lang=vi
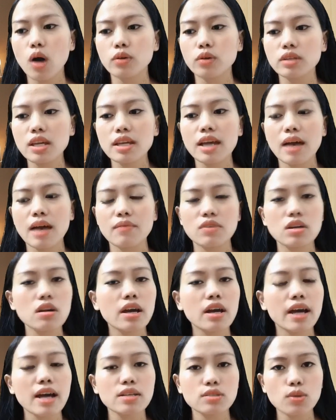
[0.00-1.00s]
có tình cảm với
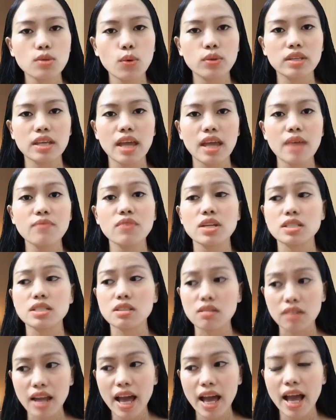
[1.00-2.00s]
người khác rồi thì em phải
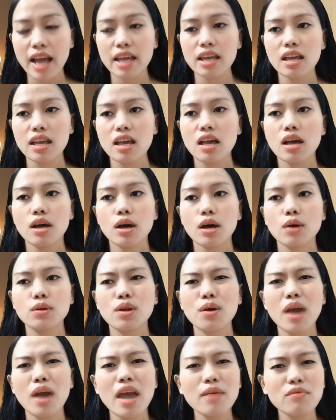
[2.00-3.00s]
dừng lại còn
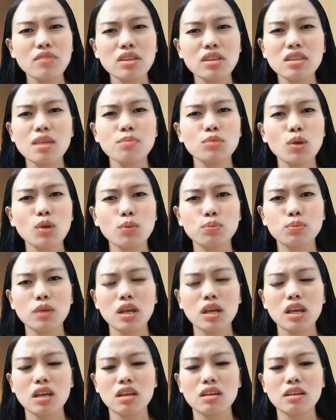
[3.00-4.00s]
nếu em vẫn tiếp tục
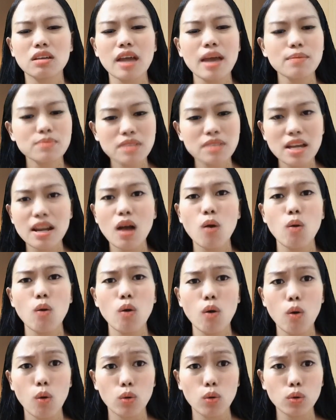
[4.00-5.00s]
thì em sẽ đau
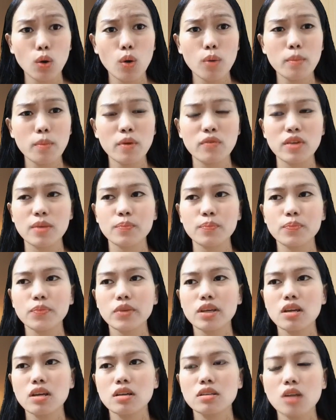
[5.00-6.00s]
khổ thôi bởi vì
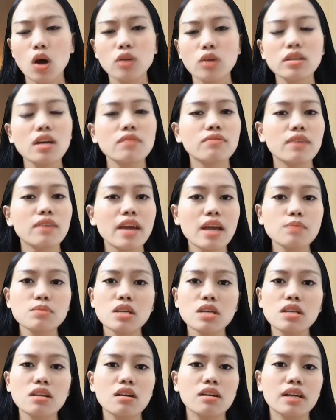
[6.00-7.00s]
nói thật với em
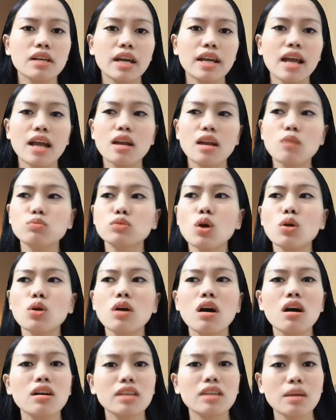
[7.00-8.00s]
trên đời này đàn ông tốt
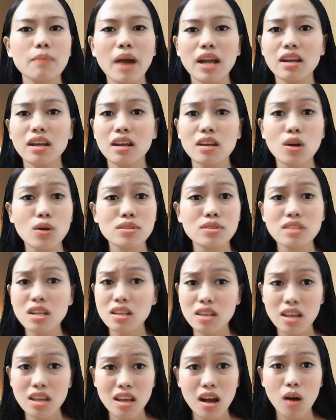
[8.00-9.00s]
hơn cái bạn đấy con
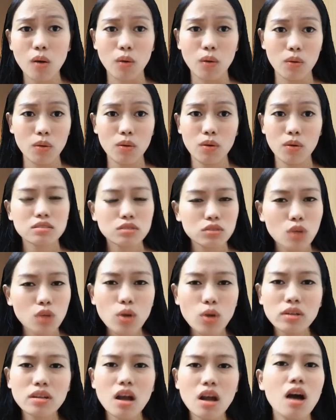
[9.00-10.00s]
rất nhiều
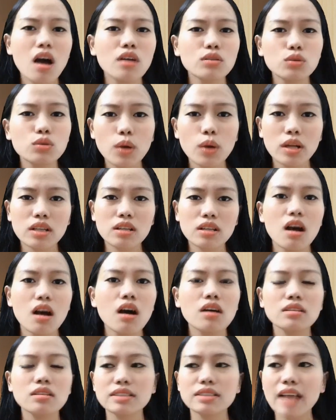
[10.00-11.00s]
tốt hơn tuyệt
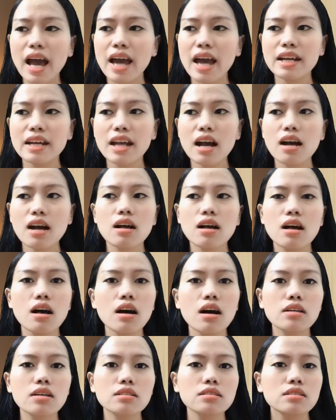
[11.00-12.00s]
hơn tài năng
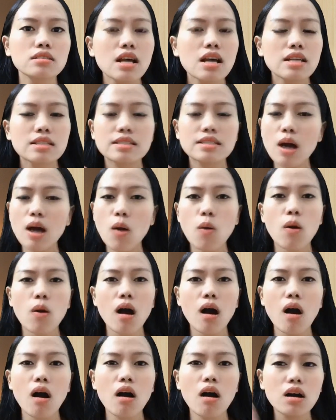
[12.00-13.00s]
hơn giàu
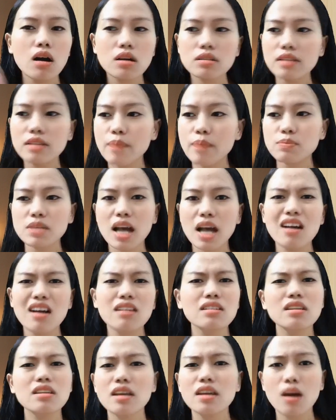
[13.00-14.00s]
có hơn đẹp trai
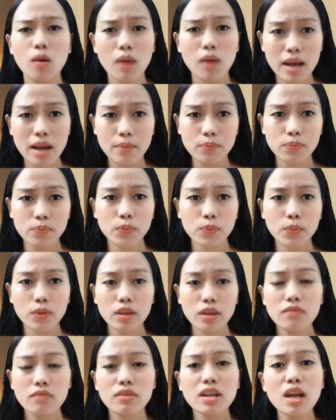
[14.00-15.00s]
hơn nhiều lắm
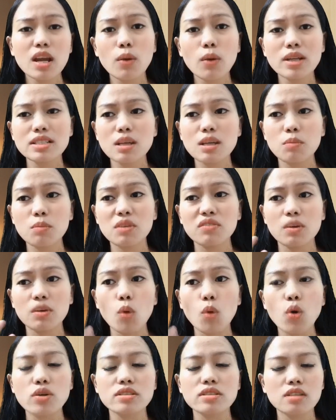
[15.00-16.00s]
vấn đề quan trọng mình phải
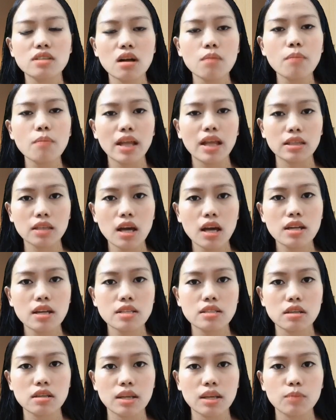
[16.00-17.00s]
bồi dưỡng bản thân
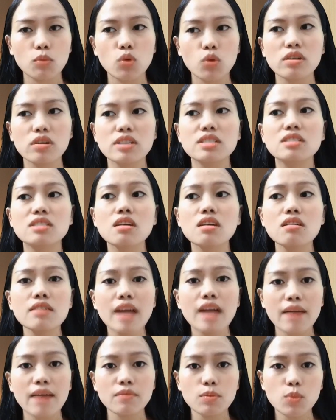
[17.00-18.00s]
để trở thành một người xứng
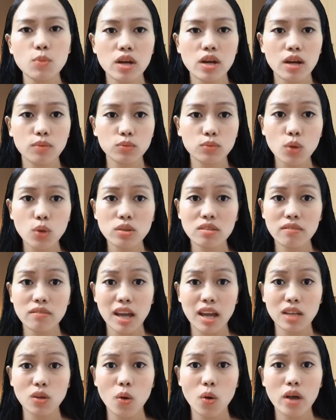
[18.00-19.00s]
đáng với một người đàn ông tốt như
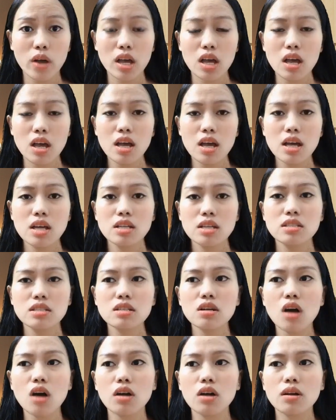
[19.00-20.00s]
vậy thôi
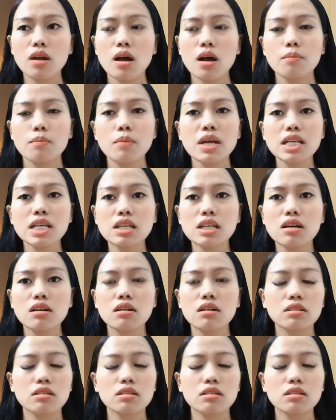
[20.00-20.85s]
chứ còn bây giờ